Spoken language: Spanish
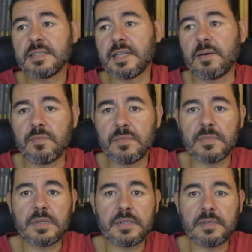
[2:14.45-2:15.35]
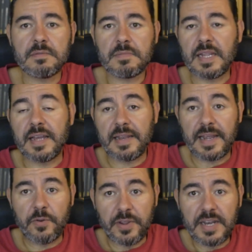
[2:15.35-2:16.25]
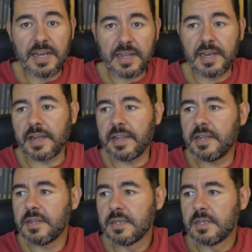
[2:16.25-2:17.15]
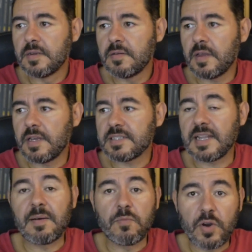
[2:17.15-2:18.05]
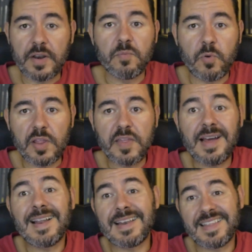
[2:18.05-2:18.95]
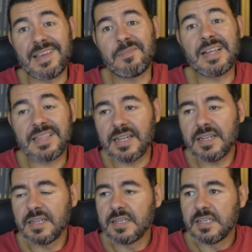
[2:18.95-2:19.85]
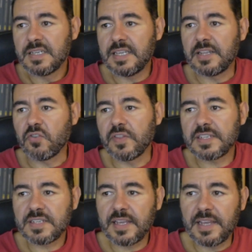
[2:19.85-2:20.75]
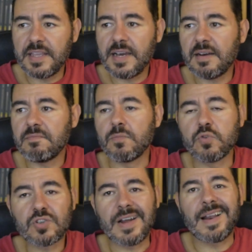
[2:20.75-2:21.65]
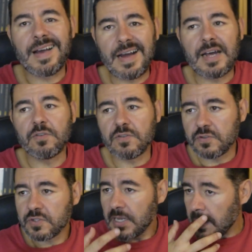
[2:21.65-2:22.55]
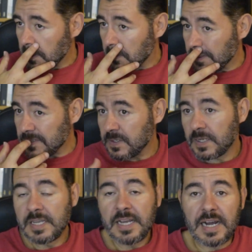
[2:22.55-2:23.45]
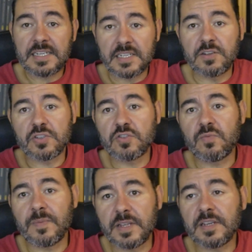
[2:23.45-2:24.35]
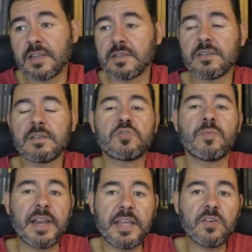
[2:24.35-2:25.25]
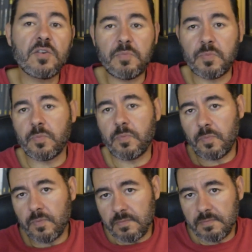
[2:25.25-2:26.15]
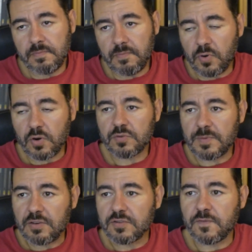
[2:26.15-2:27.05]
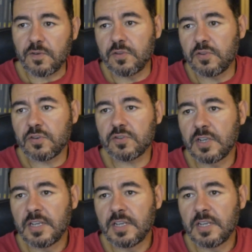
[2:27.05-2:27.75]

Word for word: Está eh, la, heroína, Kelly Green, eh, es la mujer de un policía al que matan y entonces ella buscará a los, a los asesinos de su, de su marido mm, por los bajos fondos,